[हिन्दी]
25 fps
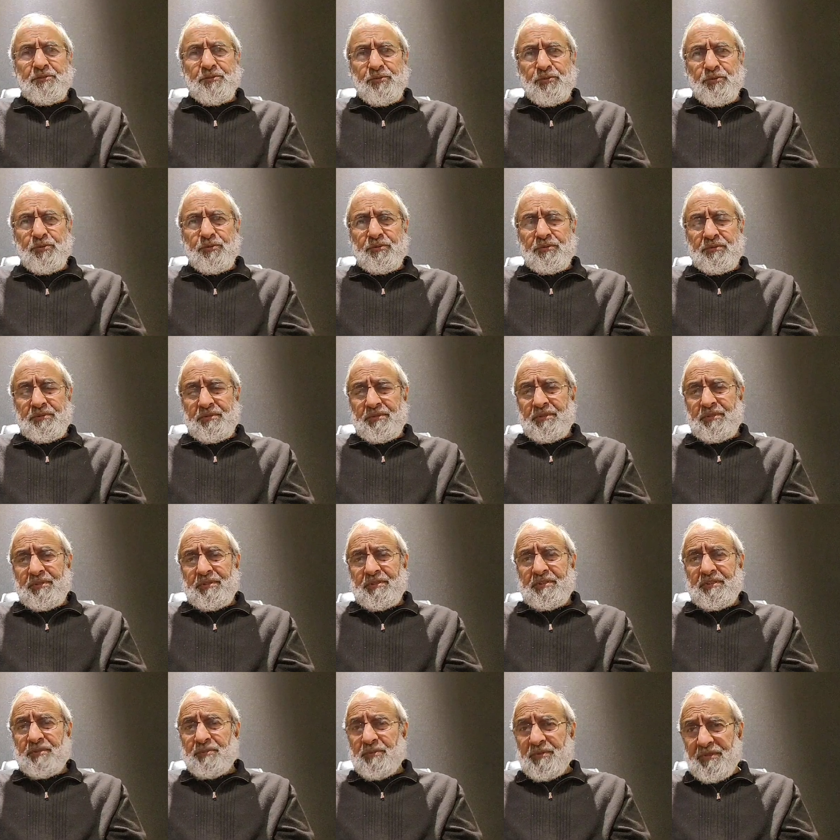को
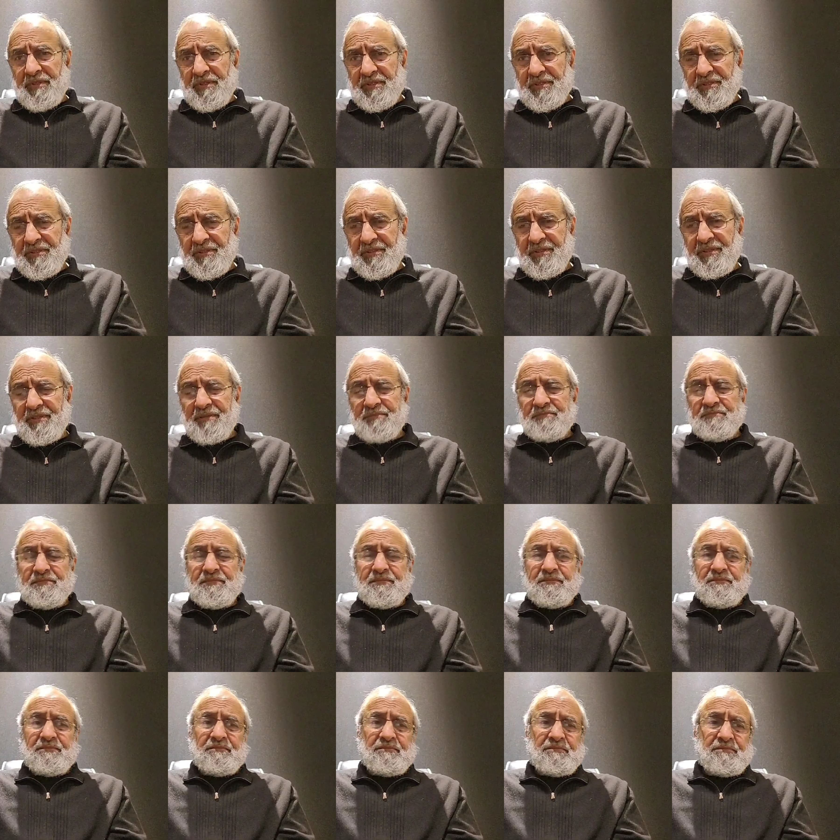ज़बरदस्ती
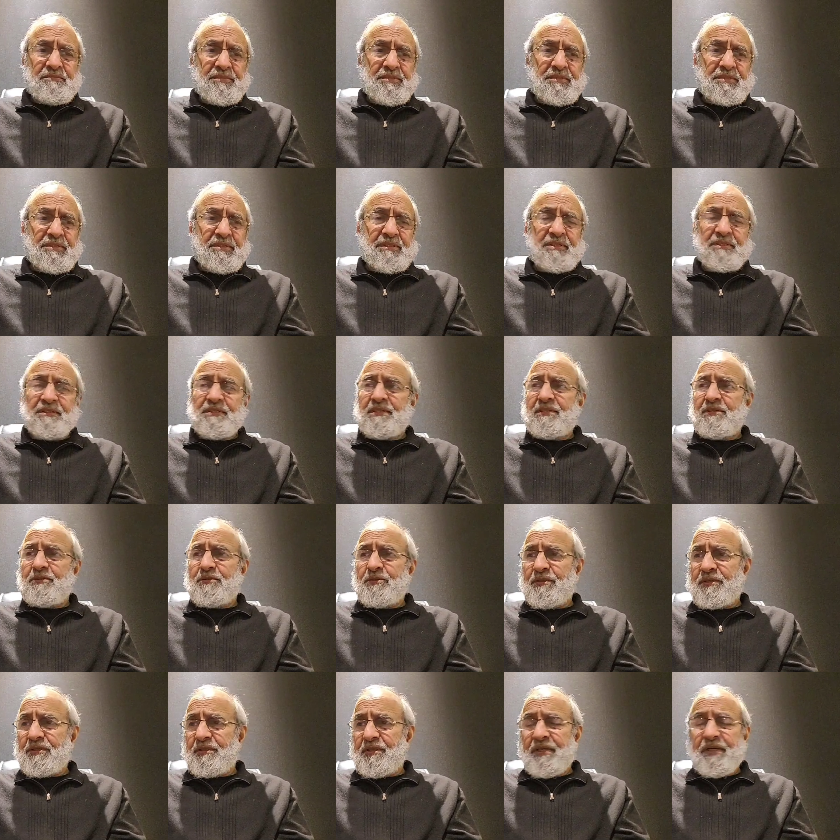किसी
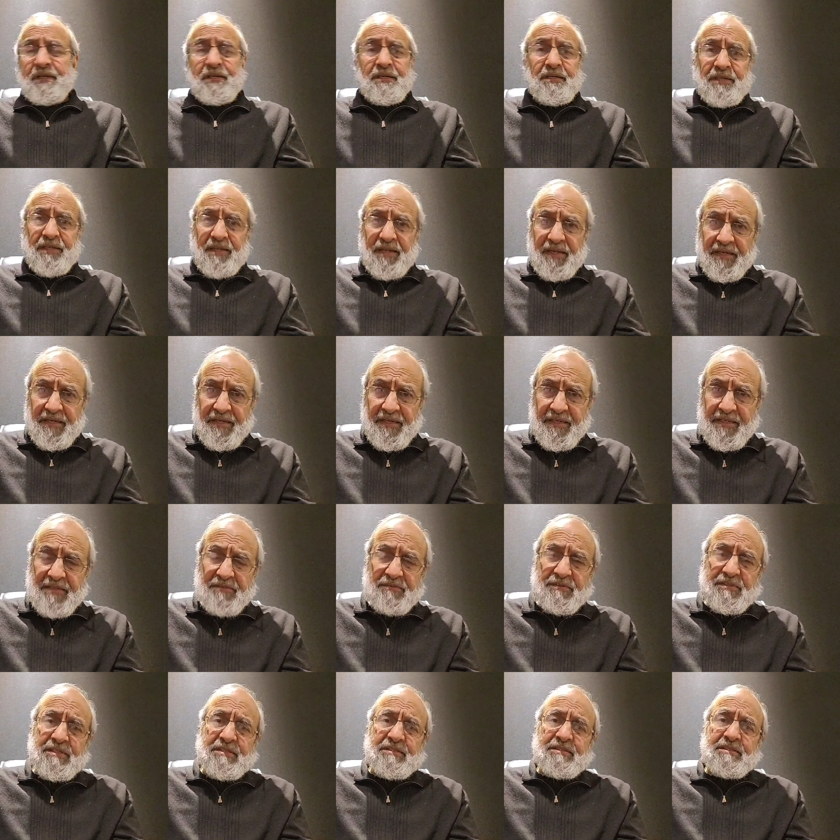के डराने की
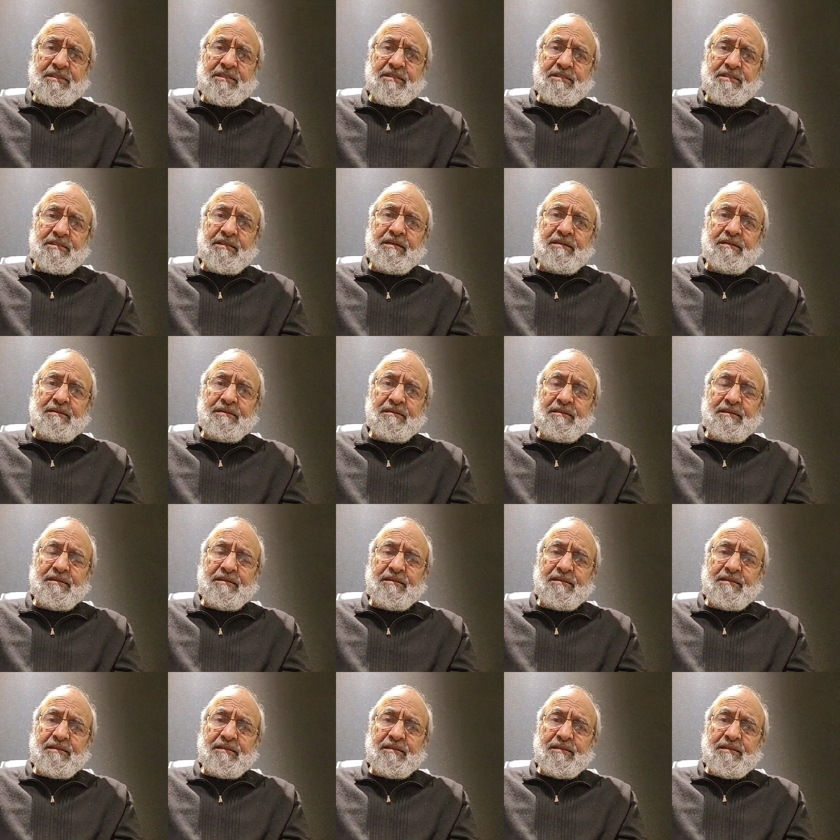वजह से इख्तियार करे
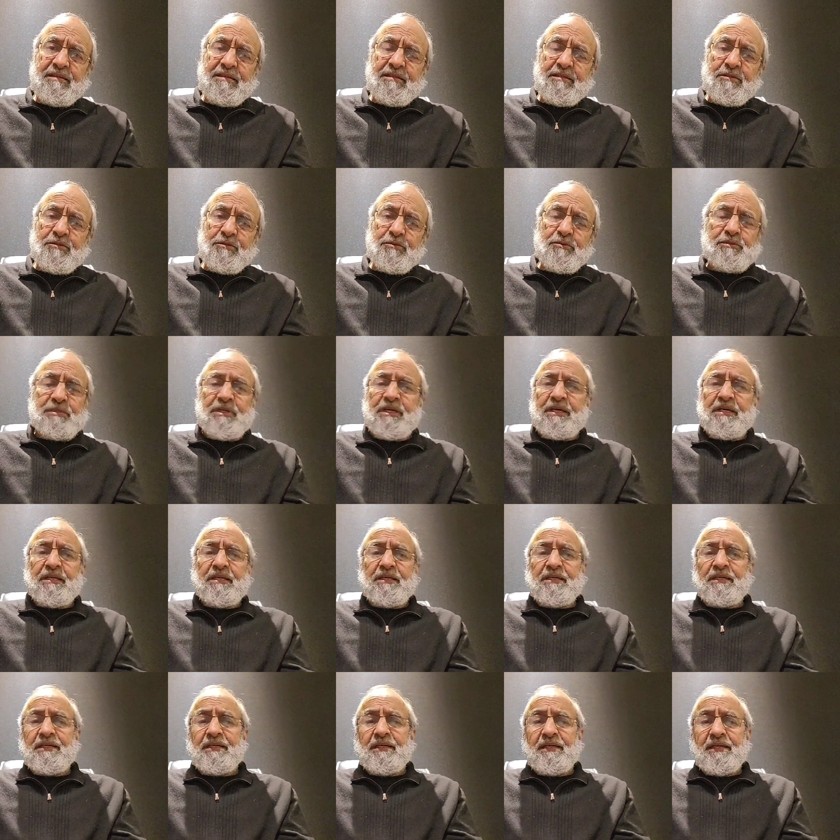तो ज़ाहिर है
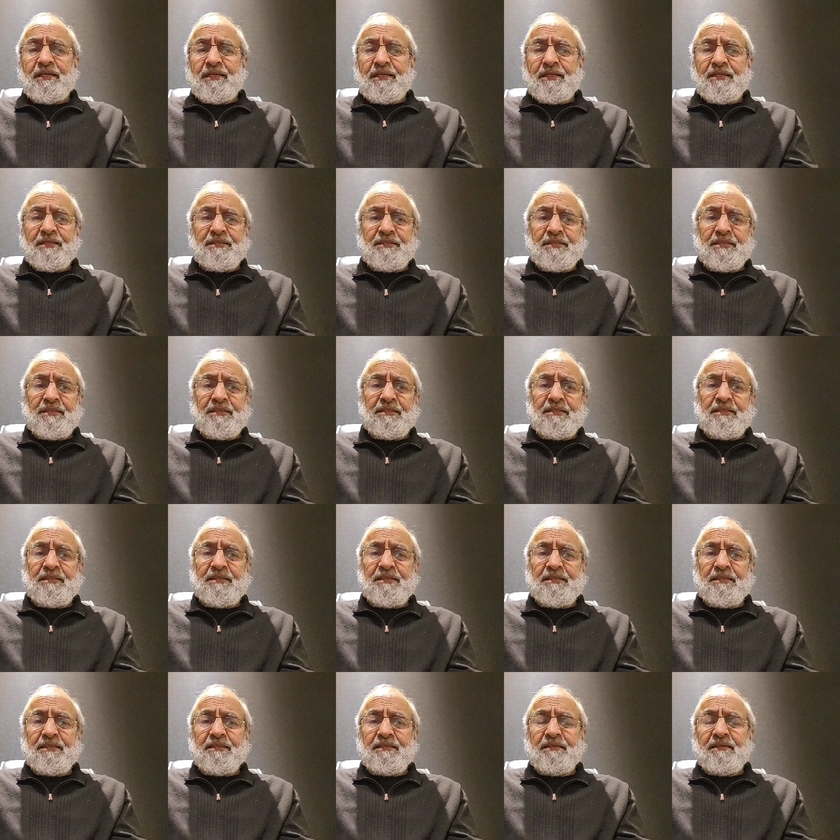कि इसका
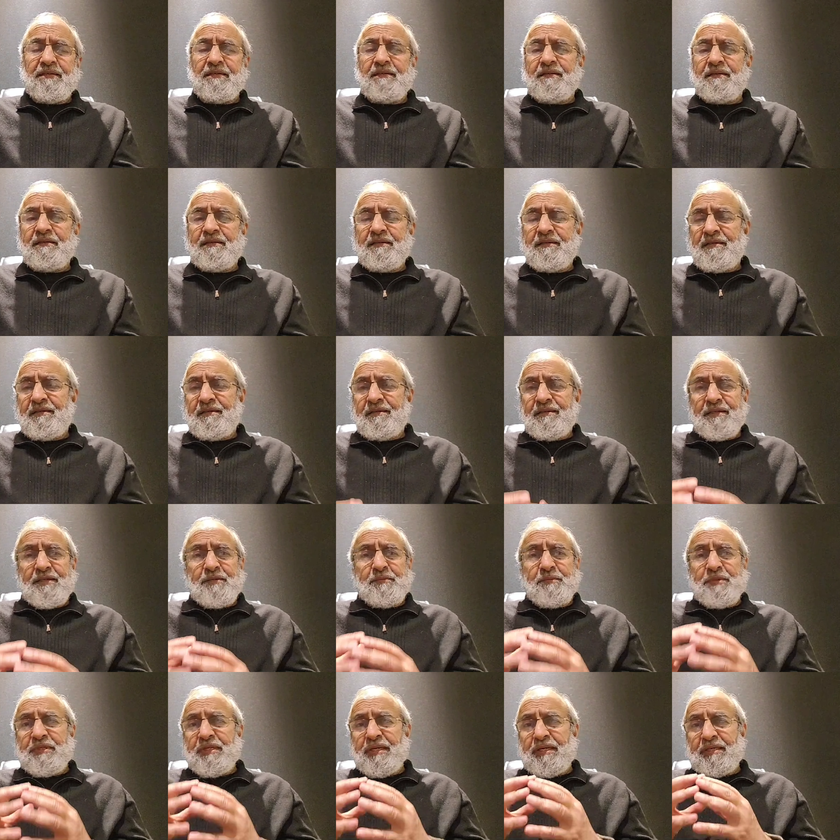नतीजा निकलेगा कि
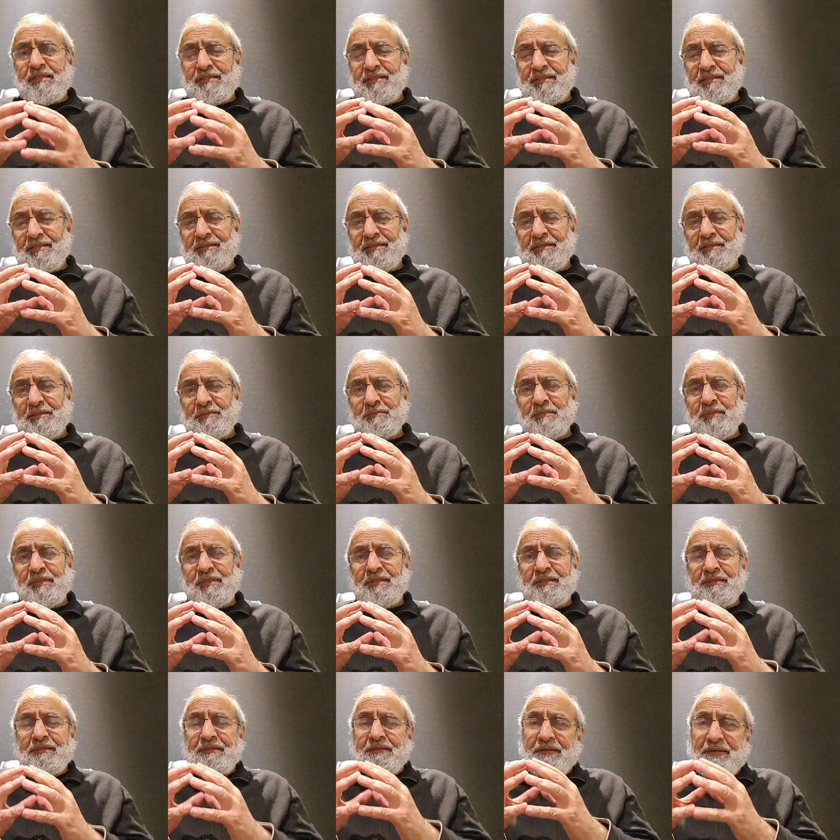बजाय इसके कि हम
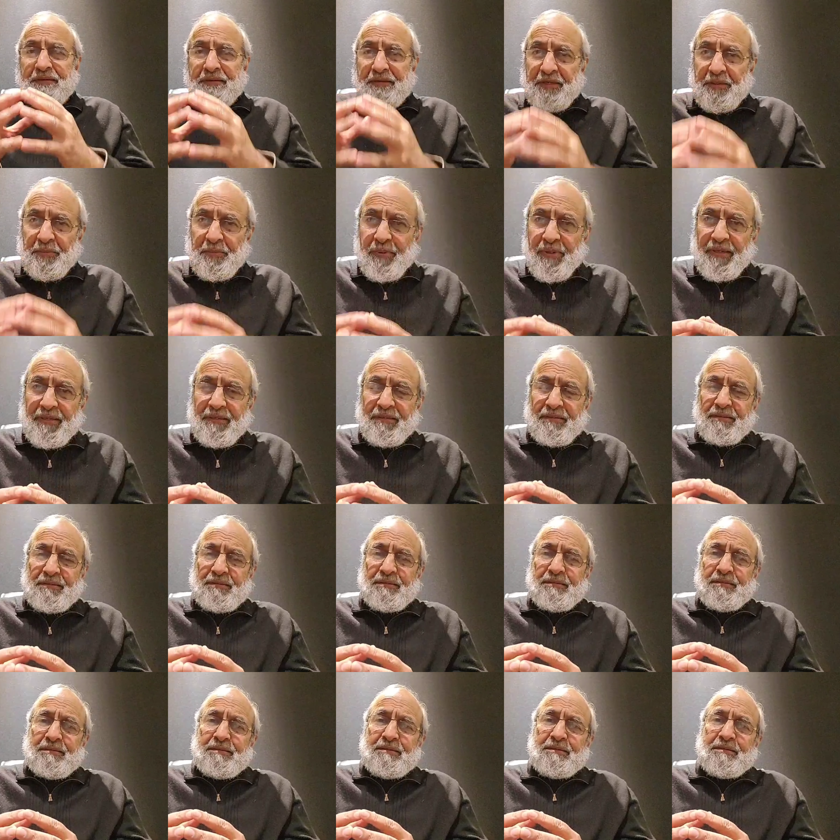दीन के करीब आएँ
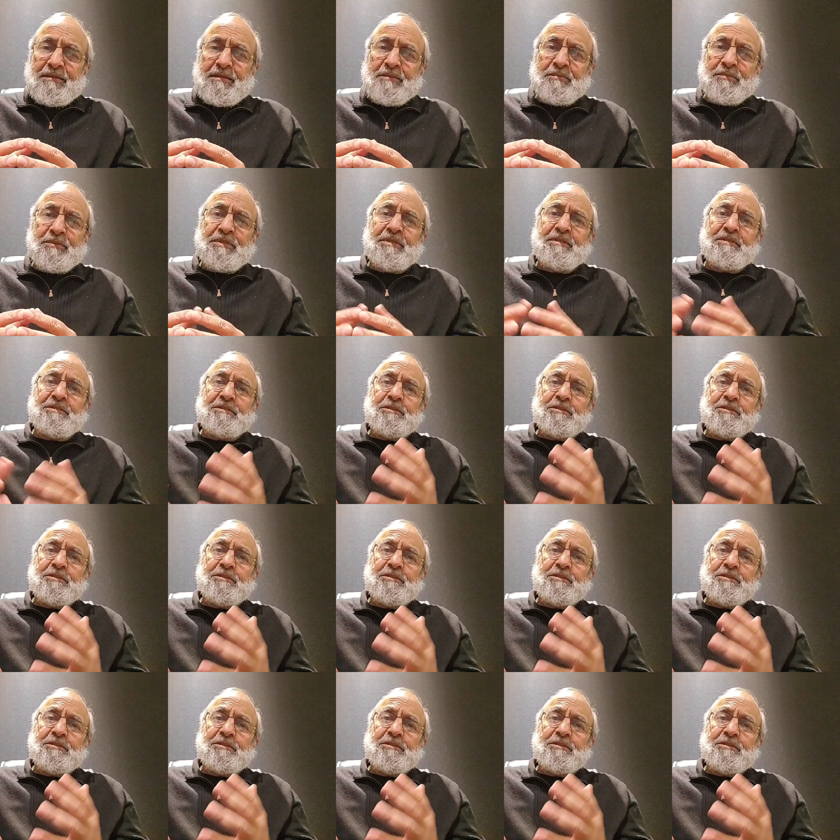हम दीन से